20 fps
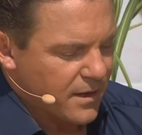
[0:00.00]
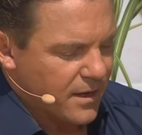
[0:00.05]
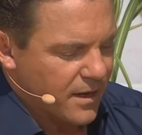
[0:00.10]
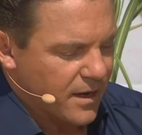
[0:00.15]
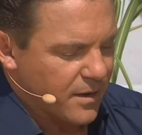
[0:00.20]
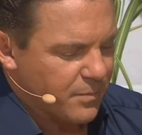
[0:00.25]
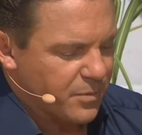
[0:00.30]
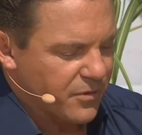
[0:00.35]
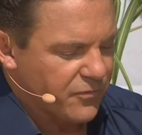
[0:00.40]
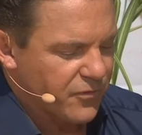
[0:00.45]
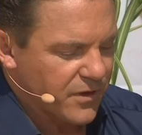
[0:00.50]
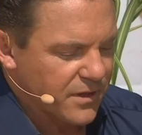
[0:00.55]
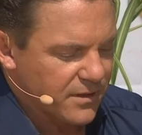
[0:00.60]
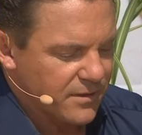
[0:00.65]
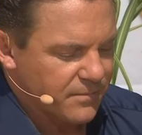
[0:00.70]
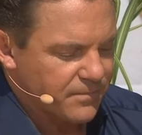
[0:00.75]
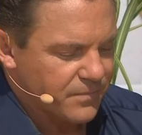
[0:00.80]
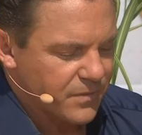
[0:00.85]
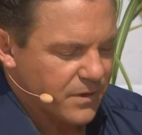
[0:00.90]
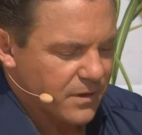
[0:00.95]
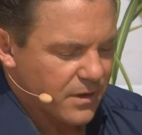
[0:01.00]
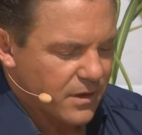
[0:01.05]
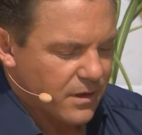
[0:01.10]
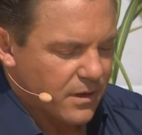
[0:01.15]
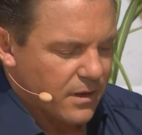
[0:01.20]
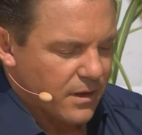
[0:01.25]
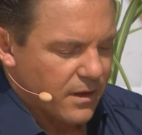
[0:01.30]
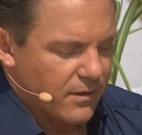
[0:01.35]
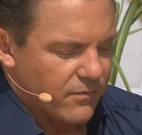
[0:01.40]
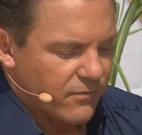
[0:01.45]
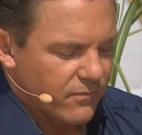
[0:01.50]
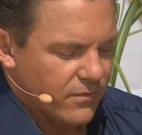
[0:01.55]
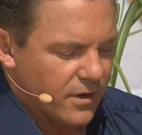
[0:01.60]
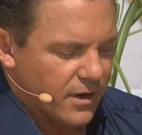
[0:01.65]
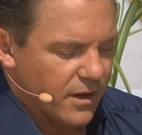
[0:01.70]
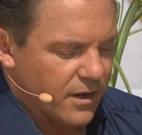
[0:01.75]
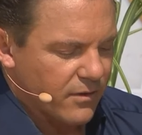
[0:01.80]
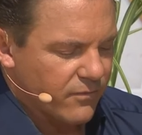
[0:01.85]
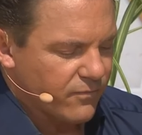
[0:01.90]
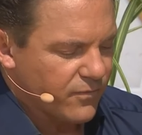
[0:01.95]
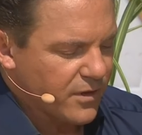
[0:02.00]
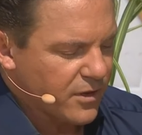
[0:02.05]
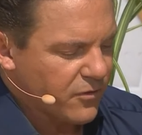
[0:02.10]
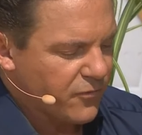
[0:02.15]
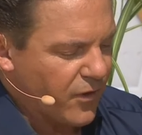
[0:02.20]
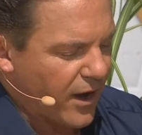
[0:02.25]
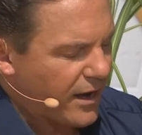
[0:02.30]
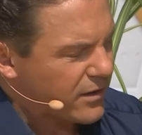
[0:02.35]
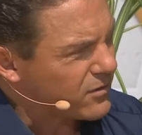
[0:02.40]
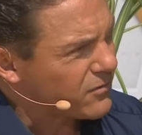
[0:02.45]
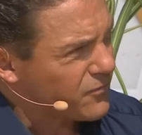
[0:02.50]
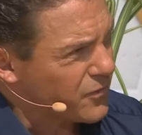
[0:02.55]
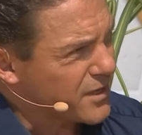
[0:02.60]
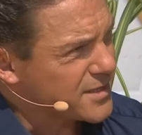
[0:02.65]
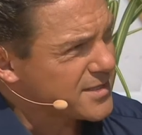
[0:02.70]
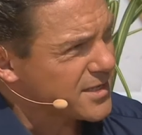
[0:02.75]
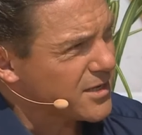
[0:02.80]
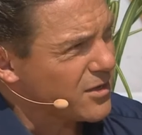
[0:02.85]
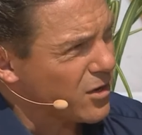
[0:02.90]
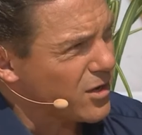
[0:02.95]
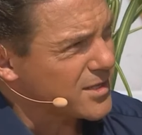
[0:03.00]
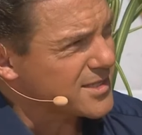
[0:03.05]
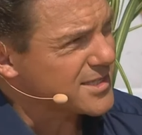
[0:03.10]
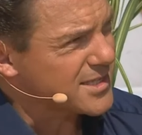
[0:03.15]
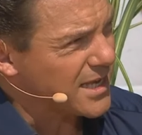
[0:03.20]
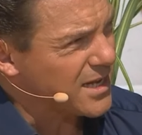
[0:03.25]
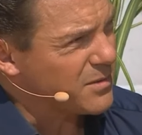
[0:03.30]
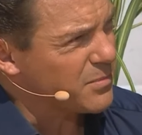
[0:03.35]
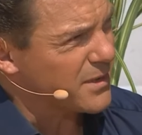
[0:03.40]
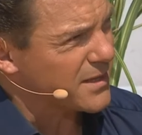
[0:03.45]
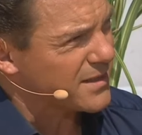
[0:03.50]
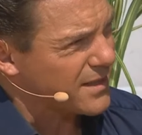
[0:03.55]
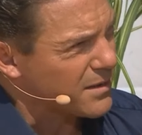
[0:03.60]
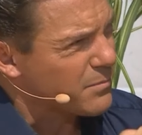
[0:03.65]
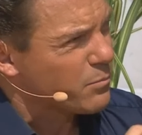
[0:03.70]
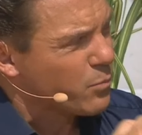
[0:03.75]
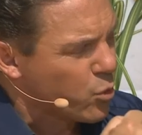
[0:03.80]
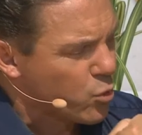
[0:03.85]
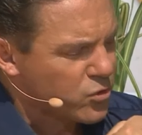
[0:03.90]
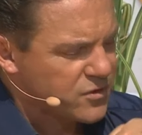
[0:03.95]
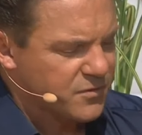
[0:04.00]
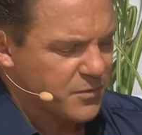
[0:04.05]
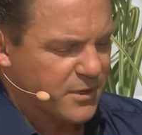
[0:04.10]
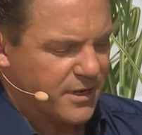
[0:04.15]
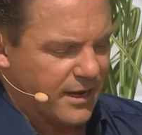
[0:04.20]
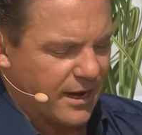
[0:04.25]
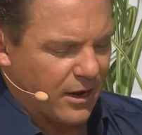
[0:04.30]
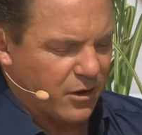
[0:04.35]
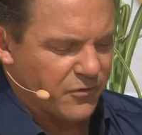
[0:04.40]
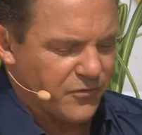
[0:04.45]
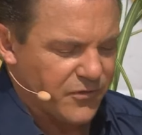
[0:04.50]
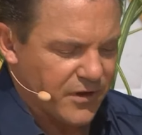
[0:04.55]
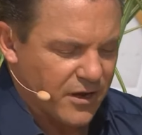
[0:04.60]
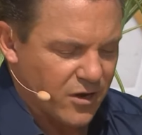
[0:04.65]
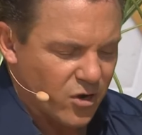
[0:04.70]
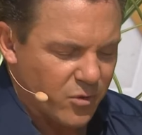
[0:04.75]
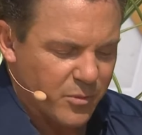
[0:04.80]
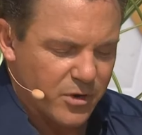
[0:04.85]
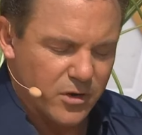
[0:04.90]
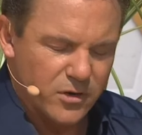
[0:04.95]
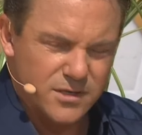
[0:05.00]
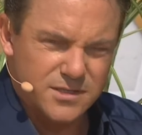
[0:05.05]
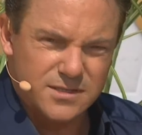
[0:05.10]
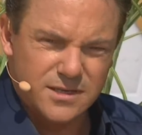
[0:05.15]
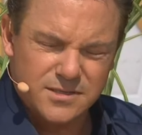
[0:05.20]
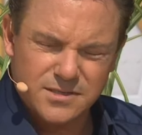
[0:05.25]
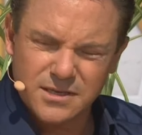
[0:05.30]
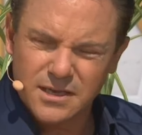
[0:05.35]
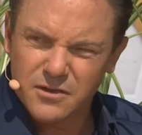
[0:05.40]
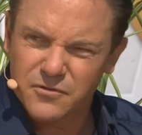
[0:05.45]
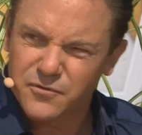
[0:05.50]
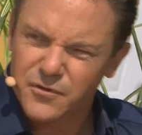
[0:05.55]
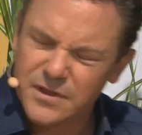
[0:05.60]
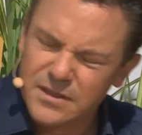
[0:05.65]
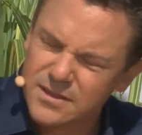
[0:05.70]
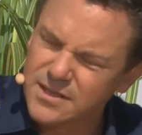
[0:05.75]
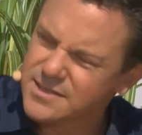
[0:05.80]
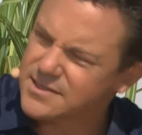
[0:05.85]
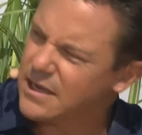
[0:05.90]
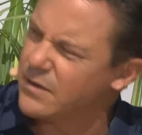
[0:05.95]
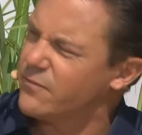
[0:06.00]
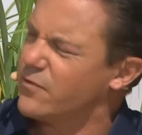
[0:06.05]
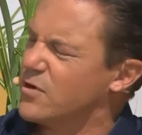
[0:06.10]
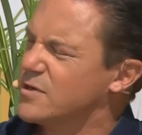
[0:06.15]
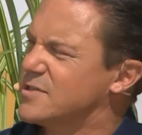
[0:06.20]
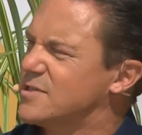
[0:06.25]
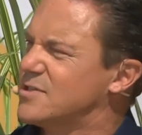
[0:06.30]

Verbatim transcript: äh, befinden. Äh, wie du vor 41 Jahren selber den Mut wieder aufgenommen hast. Also ich finde es einfach